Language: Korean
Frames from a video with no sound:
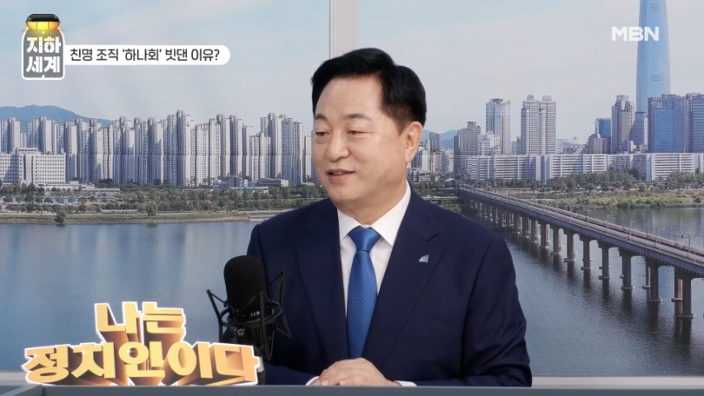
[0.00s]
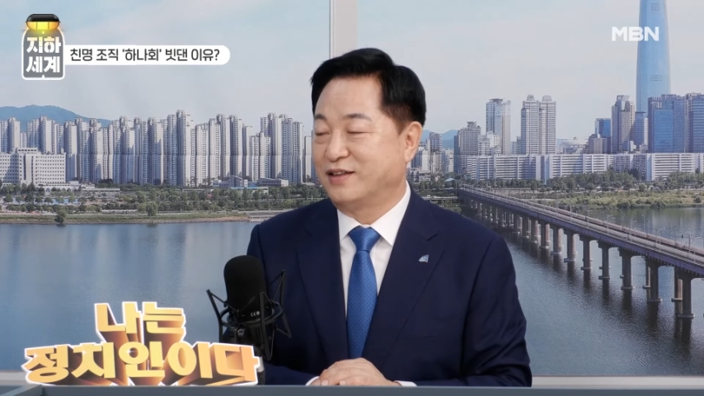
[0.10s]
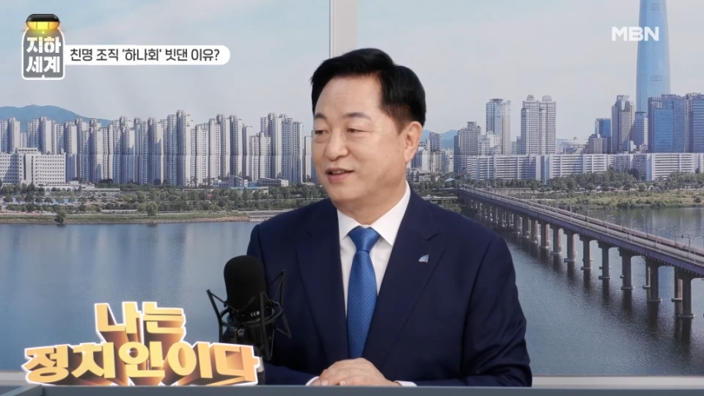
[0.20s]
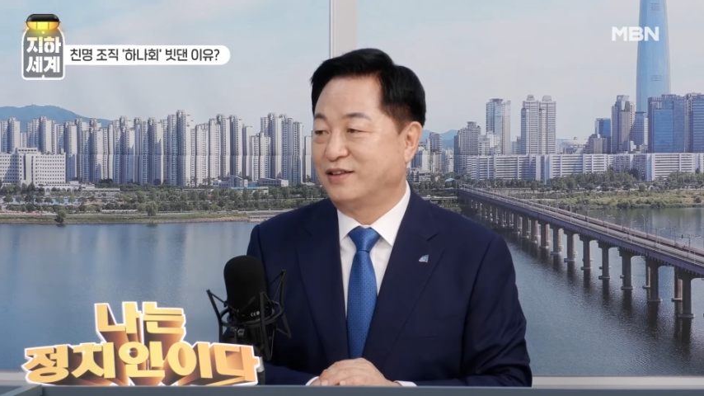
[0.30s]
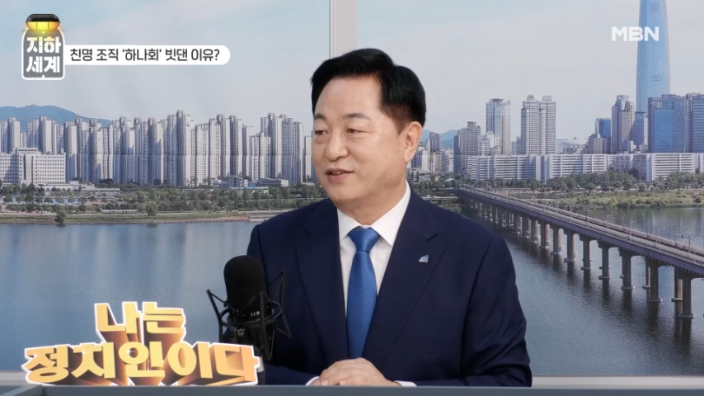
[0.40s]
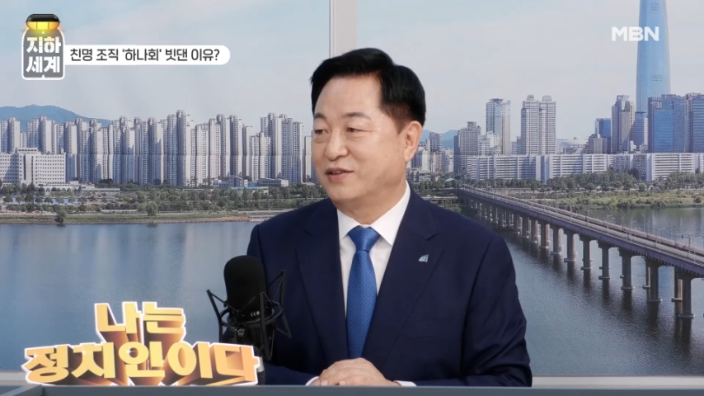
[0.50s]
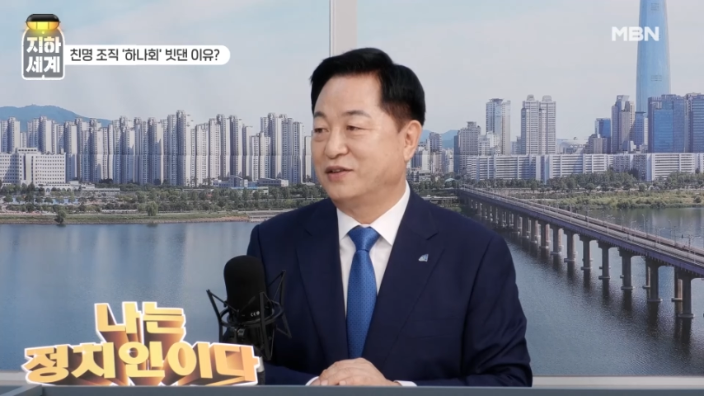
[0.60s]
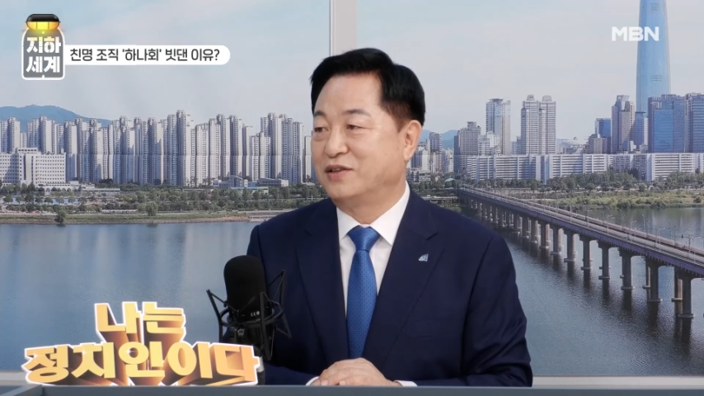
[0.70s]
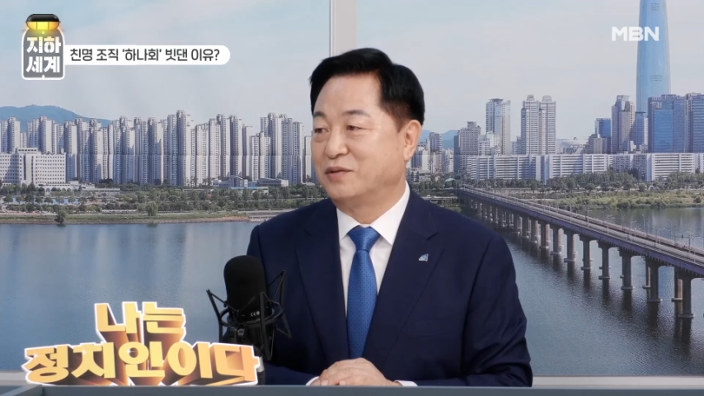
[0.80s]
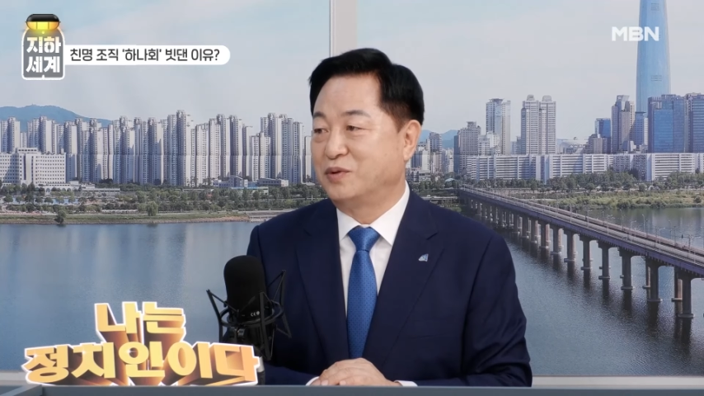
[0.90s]
제가
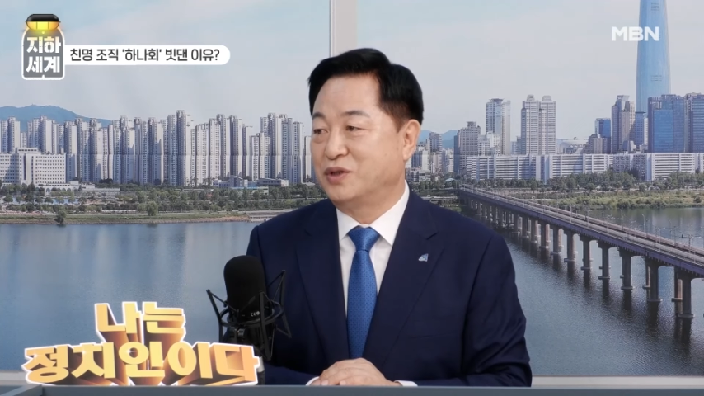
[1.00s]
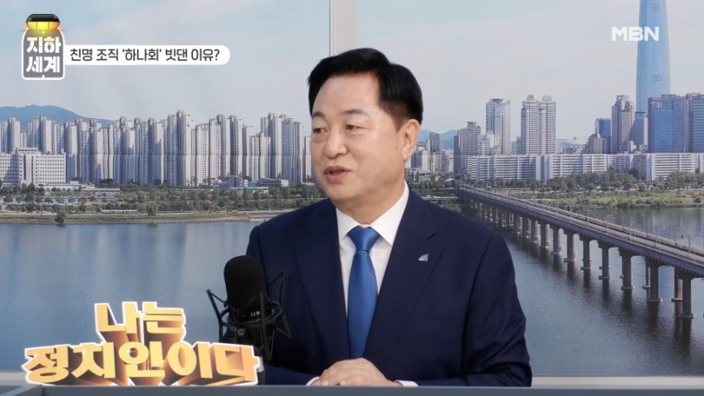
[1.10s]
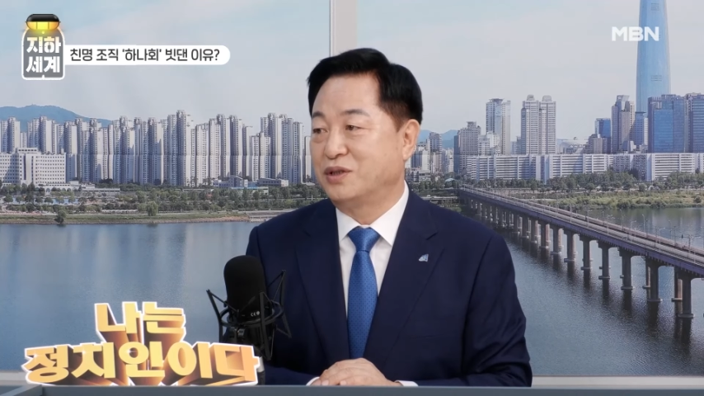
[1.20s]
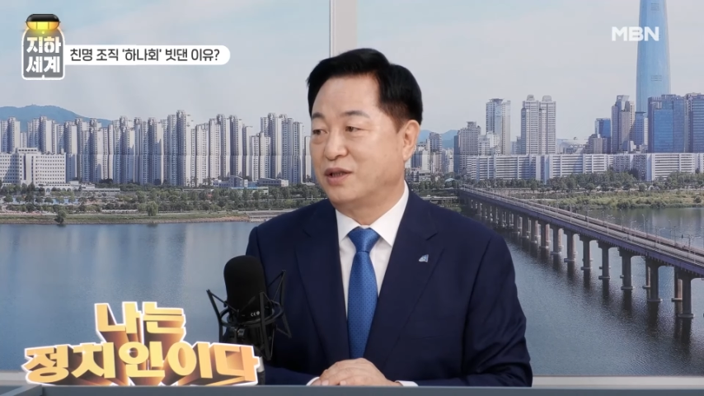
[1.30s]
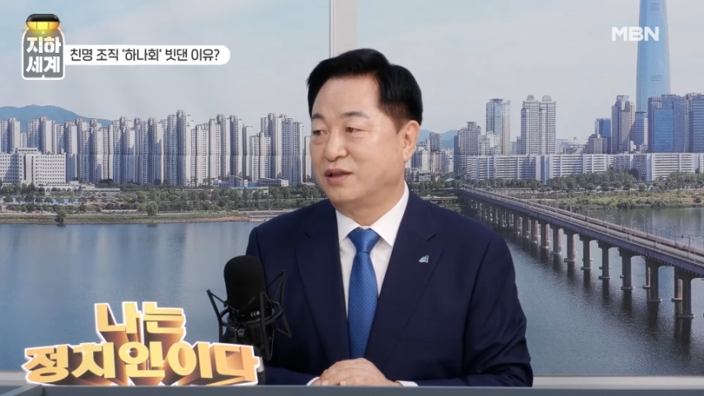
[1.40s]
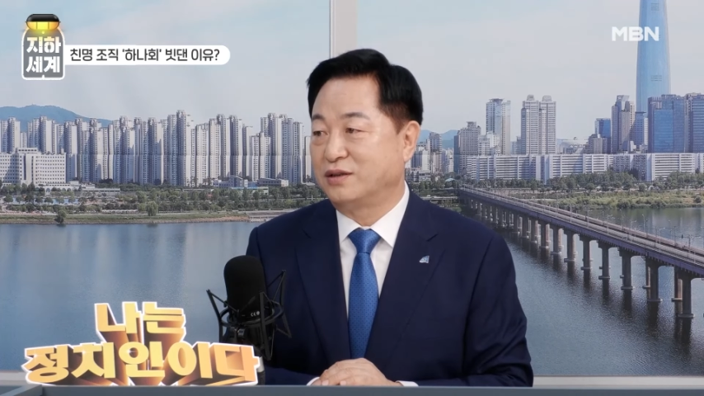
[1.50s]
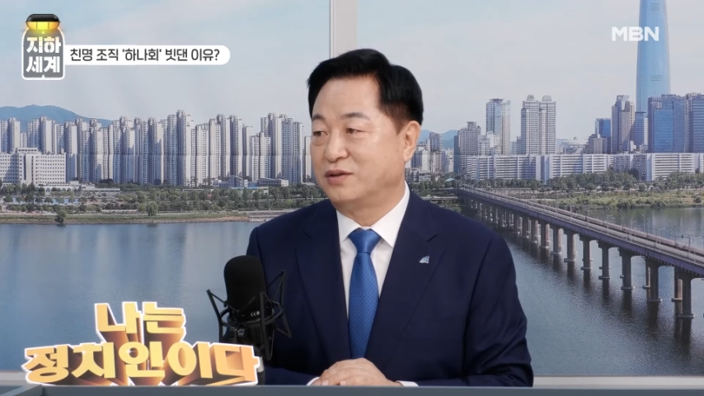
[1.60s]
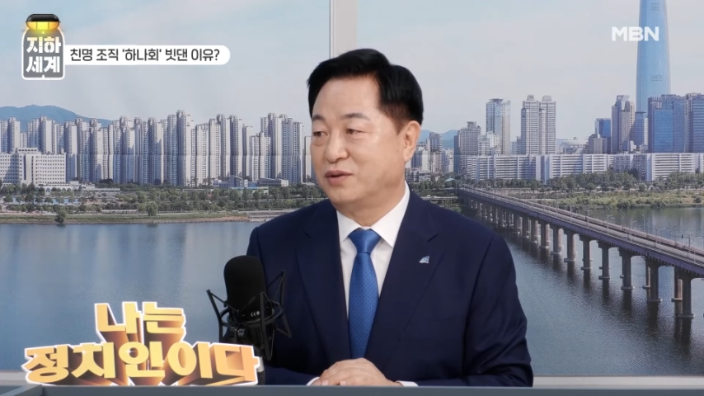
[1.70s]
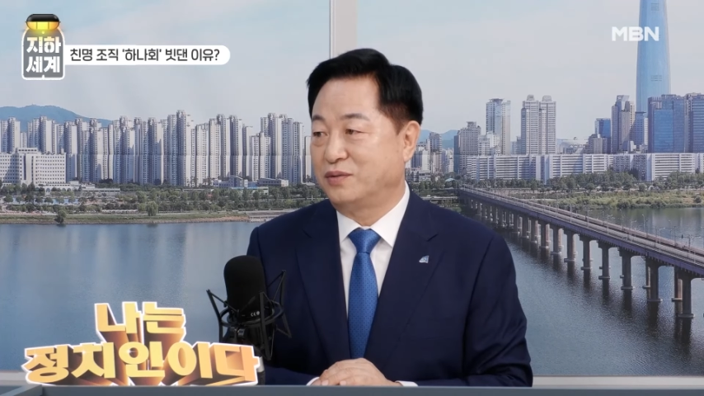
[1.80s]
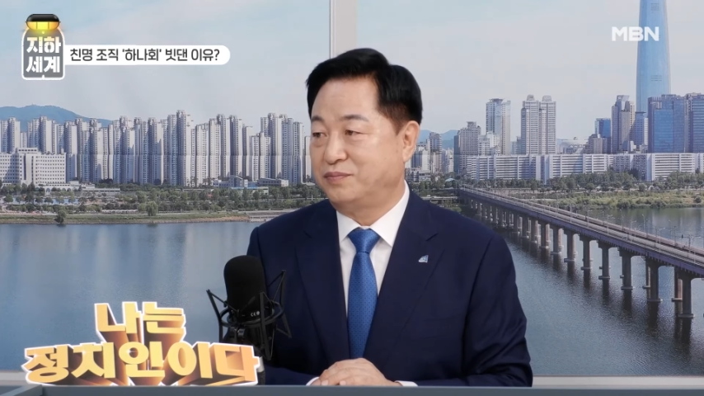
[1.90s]
그런 점을 지적한
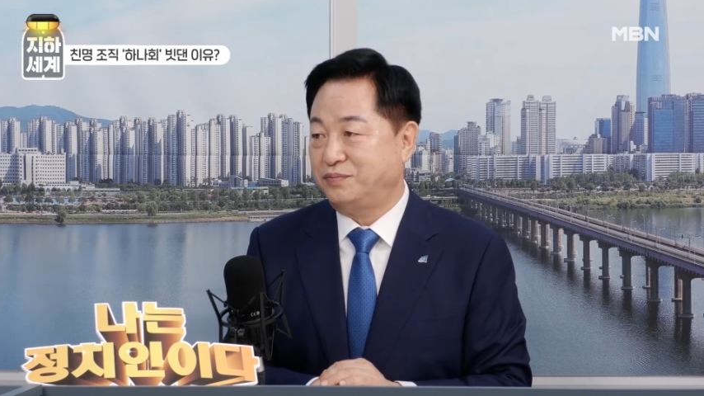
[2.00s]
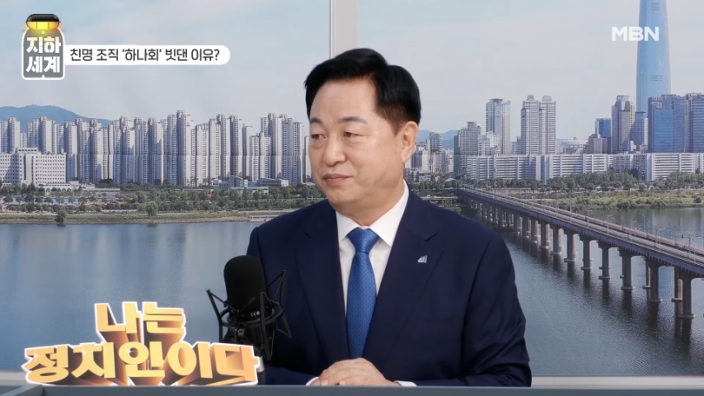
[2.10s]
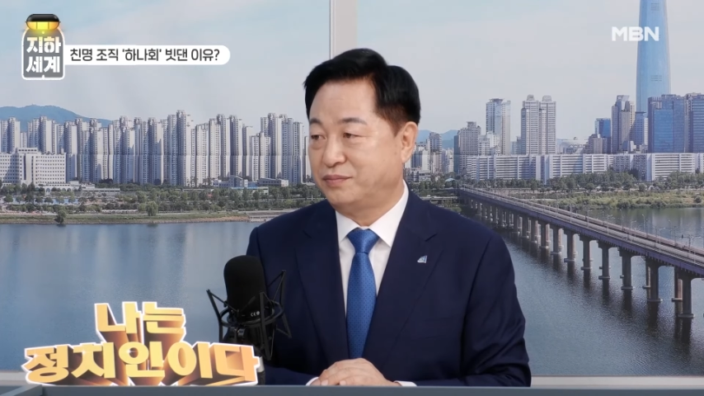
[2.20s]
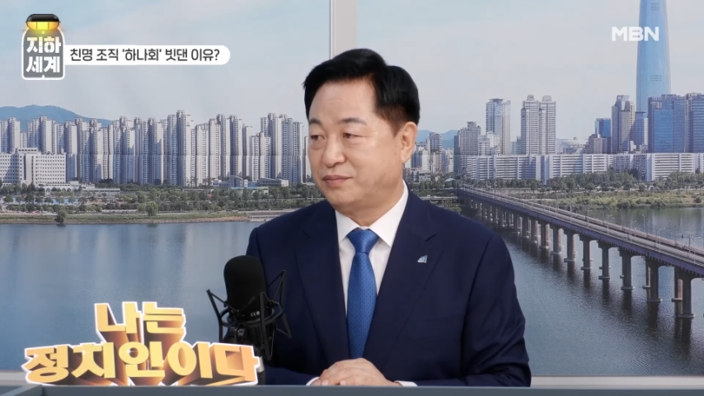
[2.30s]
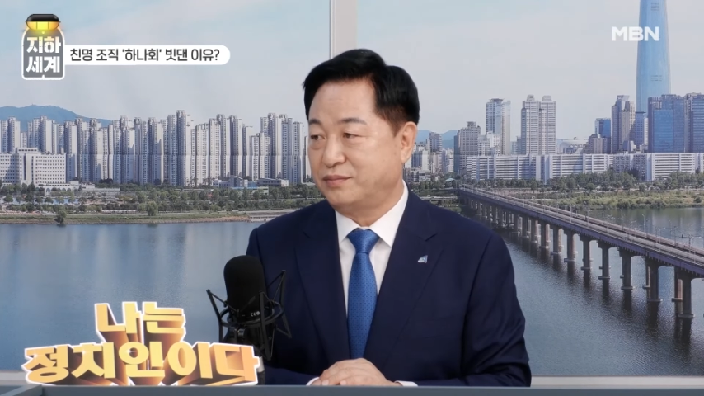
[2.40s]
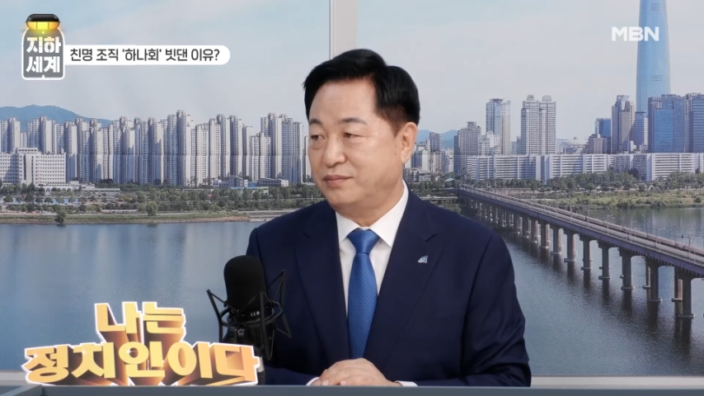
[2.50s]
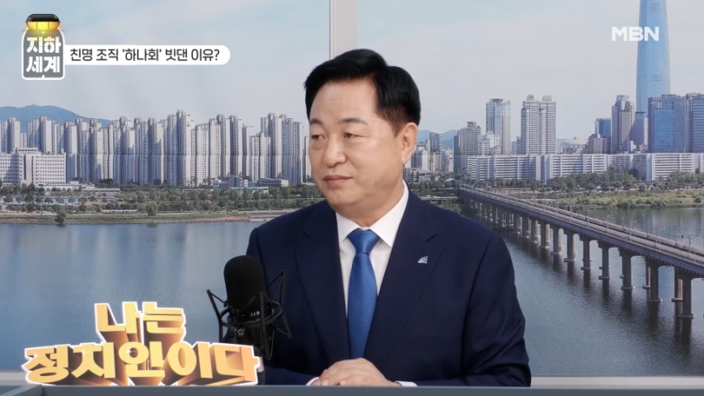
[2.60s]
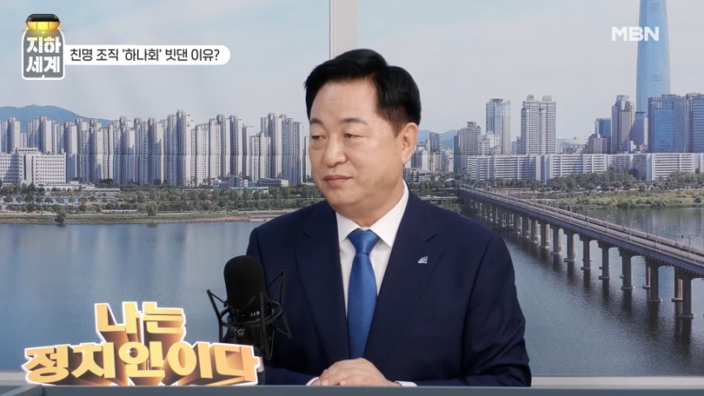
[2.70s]
거죠. 음.